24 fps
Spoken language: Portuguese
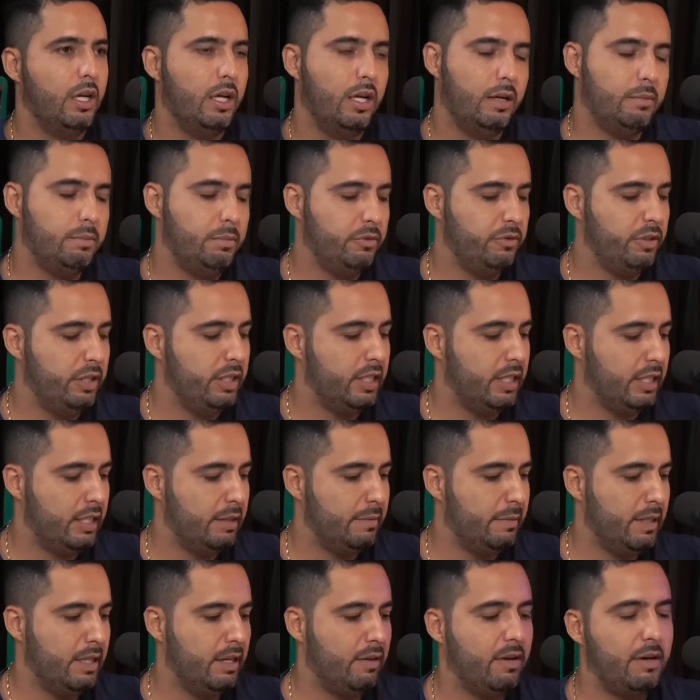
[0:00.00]
Aproveitar até
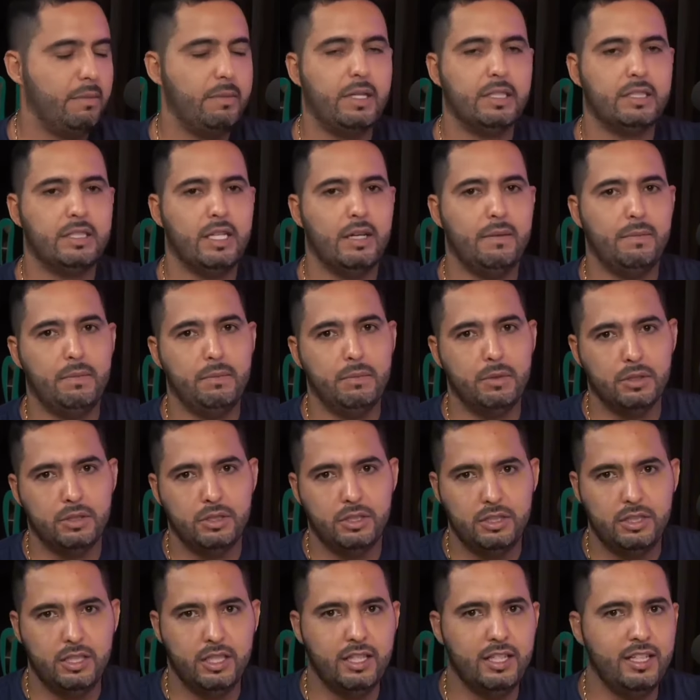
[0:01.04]
mandar um abraço aí pros meus
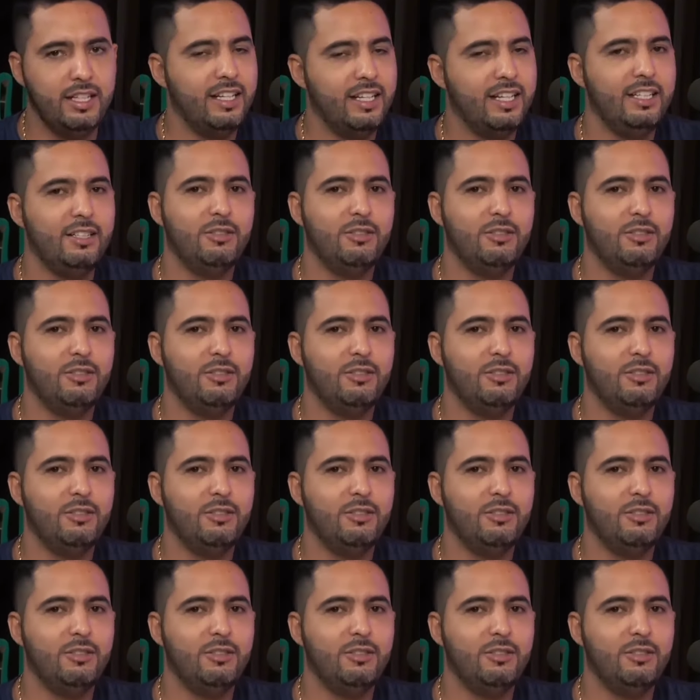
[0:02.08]
estereiros aí,